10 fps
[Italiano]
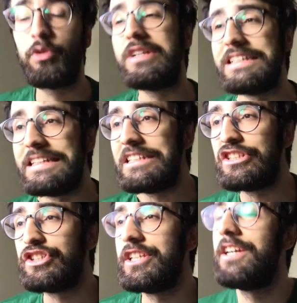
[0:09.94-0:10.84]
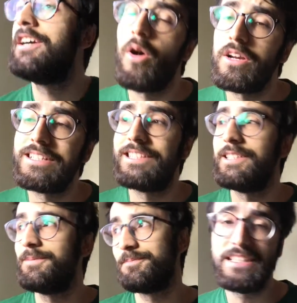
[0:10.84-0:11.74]
15
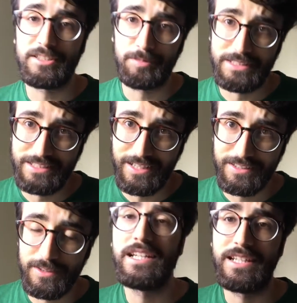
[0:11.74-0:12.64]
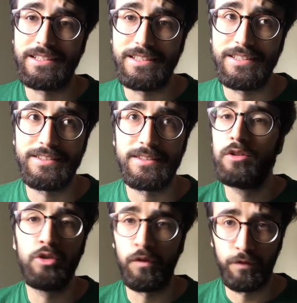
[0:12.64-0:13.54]
morti inaspettate, inattese, non